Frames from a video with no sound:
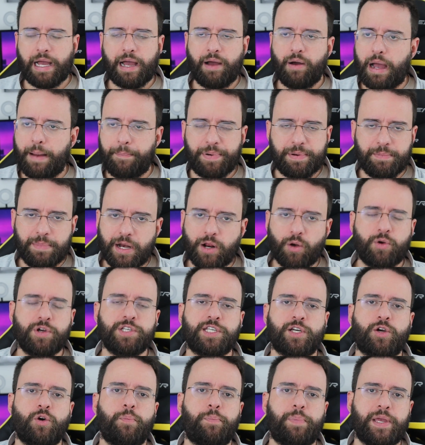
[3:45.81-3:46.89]
A, primeira
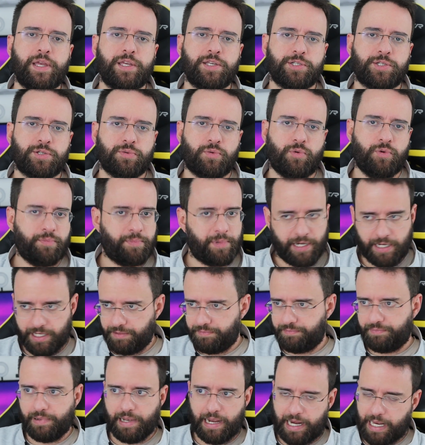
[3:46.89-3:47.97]
coisa que eu penso, como
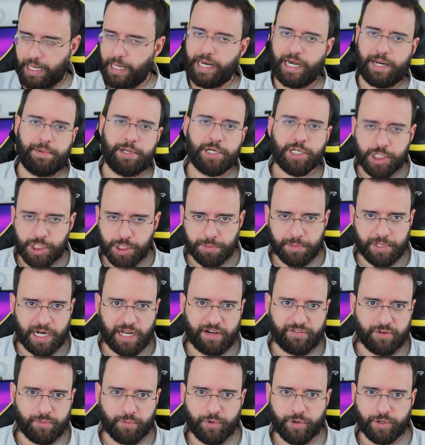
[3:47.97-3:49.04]
ele claramente
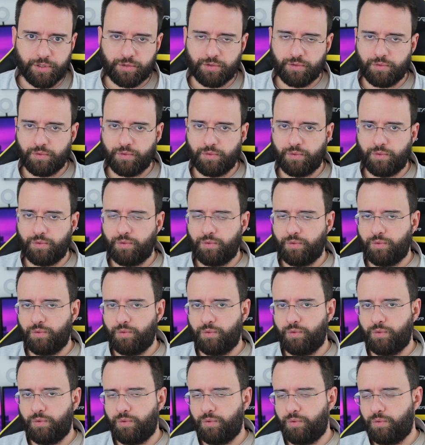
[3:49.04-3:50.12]
admirava muito o,
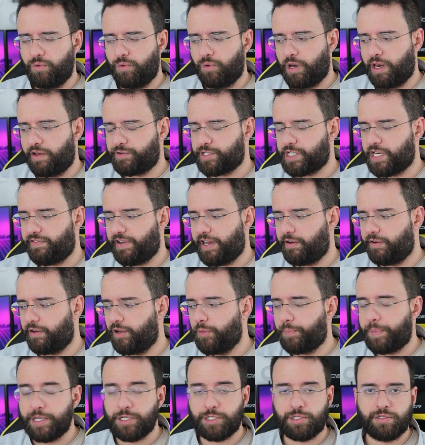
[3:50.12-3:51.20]
o, o, Olavo de Carvalho,
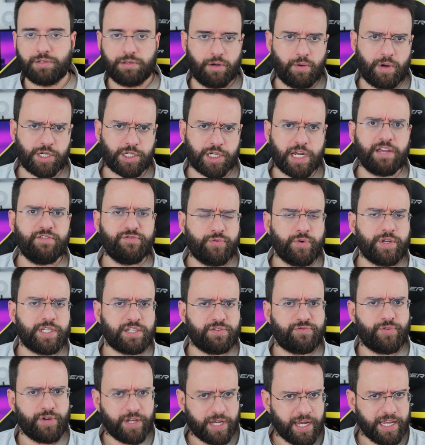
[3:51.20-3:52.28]
eu penso, eu acho que a
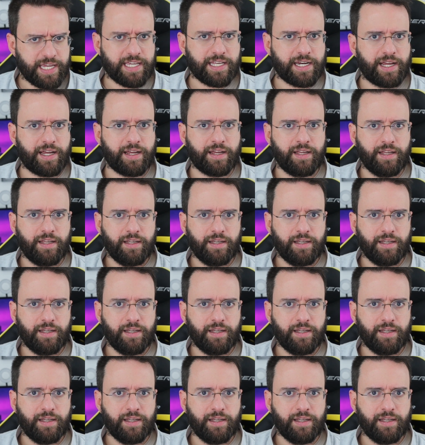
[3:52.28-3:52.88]
influência foi aí, né?